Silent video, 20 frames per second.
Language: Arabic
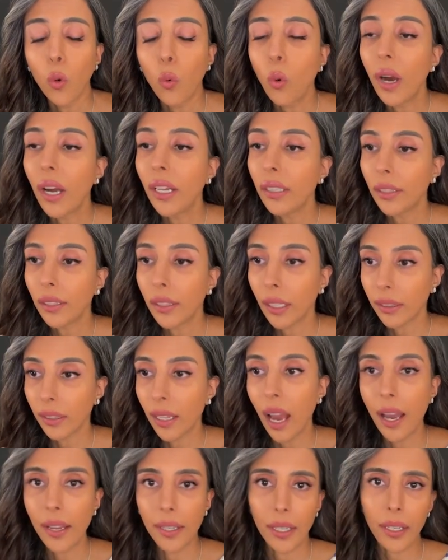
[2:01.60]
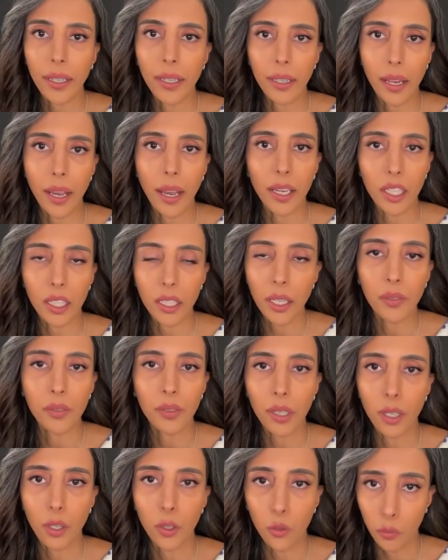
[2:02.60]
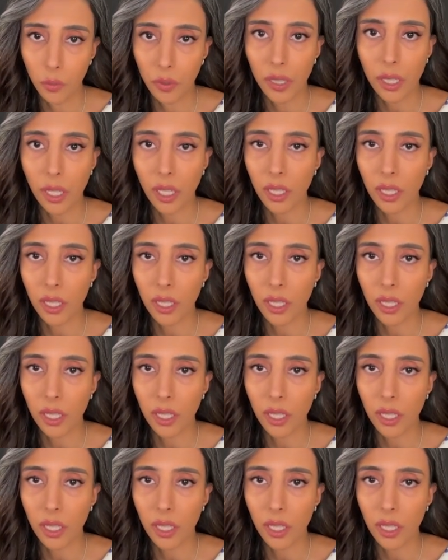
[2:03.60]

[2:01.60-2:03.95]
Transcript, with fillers: هو أنت طايح الآن نفترض أنه في